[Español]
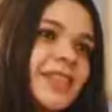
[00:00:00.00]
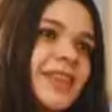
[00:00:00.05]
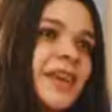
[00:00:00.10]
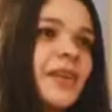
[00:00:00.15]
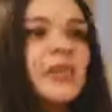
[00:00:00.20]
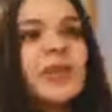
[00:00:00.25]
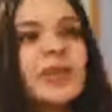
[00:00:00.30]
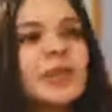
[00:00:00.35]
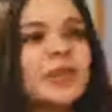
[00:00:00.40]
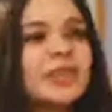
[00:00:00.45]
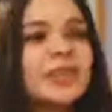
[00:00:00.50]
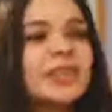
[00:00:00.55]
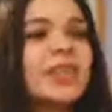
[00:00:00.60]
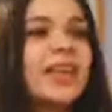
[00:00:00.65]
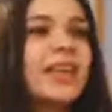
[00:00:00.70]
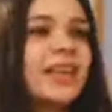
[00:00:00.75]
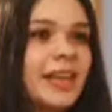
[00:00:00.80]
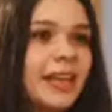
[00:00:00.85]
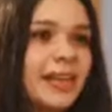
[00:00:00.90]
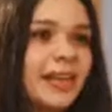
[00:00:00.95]
a vos y a
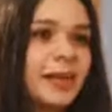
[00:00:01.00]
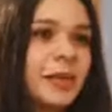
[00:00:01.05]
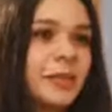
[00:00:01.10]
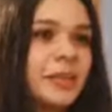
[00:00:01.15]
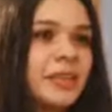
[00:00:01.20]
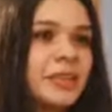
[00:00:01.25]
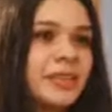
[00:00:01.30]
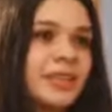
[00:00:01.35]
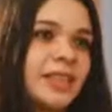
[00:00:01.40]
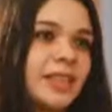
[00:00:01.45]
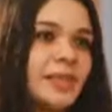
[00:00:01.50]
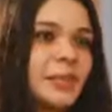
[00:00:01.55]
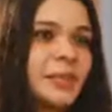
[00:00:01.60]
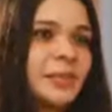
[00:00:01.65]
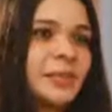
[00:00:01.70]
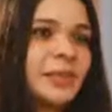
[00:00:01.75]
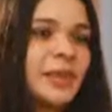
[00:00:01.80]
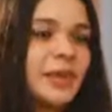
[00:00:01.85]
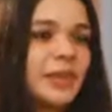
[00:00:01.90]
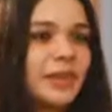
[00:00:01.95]
la RPC
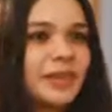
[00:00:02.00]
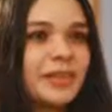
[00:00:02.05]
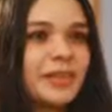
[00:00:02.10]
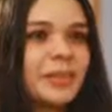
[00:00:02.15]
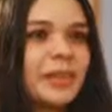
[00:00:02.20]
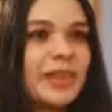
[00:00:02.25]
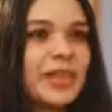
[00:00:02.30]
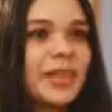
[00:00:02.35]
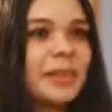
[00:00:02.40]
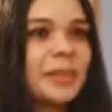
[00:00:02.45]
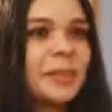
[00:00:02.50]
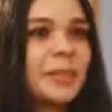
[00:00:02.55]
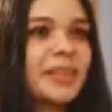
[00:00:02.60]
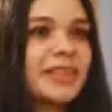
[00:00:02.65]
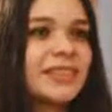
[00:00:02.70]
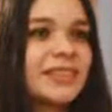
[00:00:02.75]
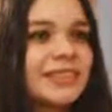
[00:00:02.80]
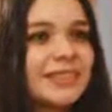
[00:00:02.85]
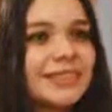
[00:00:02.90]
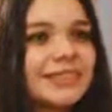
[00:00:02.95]
por el
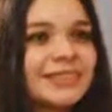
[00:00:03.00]
espacio.